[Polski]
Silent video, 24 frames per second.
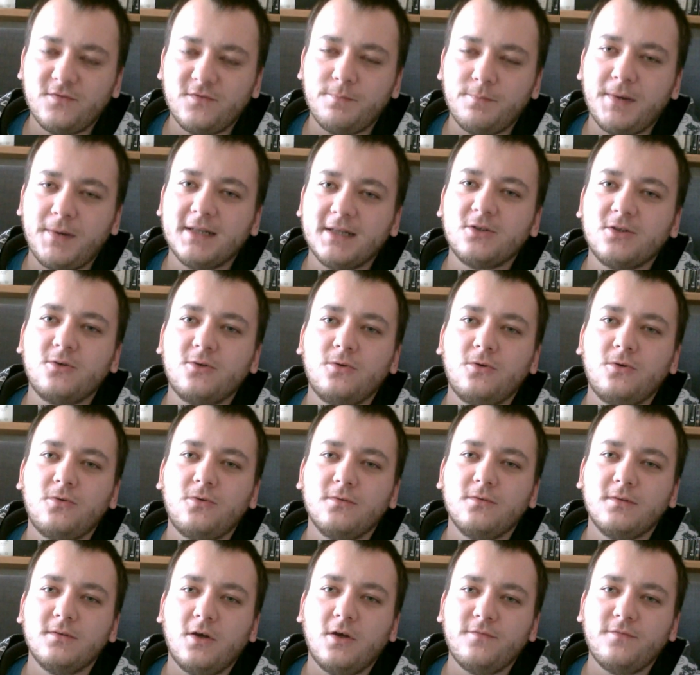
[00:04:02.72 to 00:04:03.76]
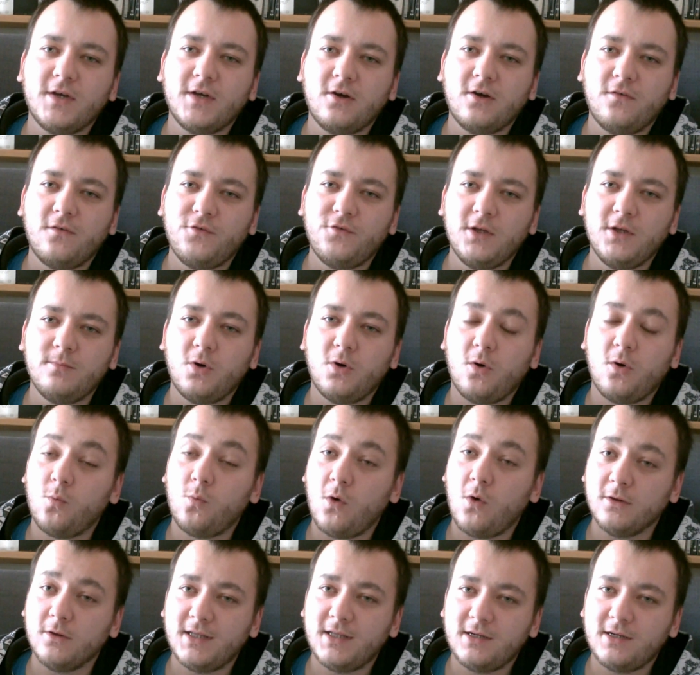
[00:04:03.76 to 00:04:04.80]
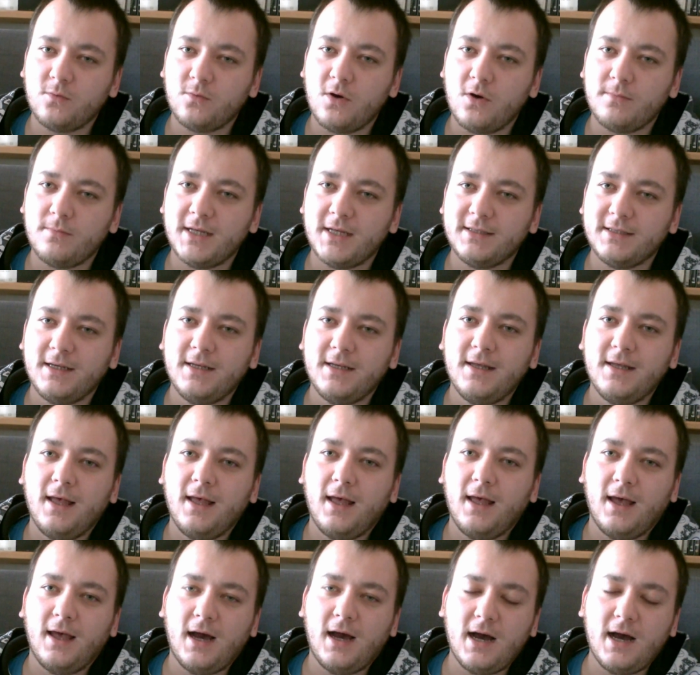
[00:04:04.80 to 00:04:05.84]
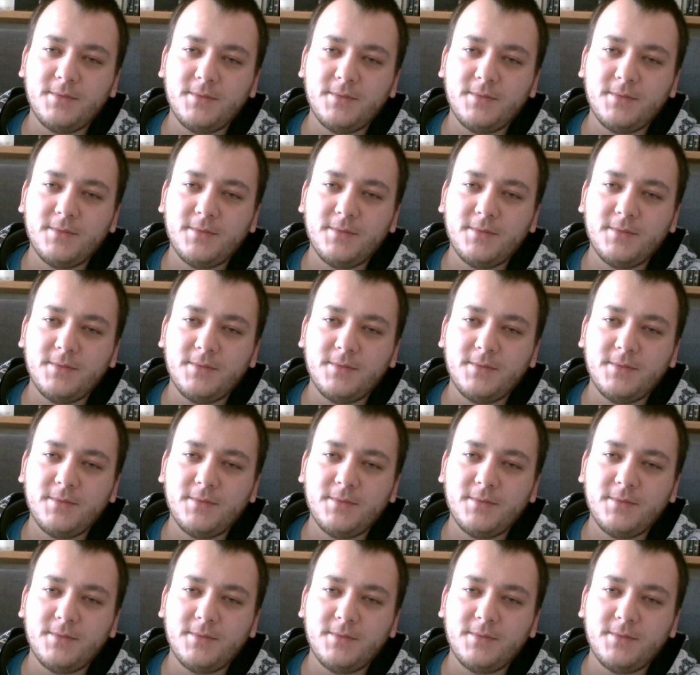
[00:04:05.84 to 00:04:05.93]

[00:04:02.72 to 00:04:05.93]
wypadku nowego filmu o Wonder Woman, a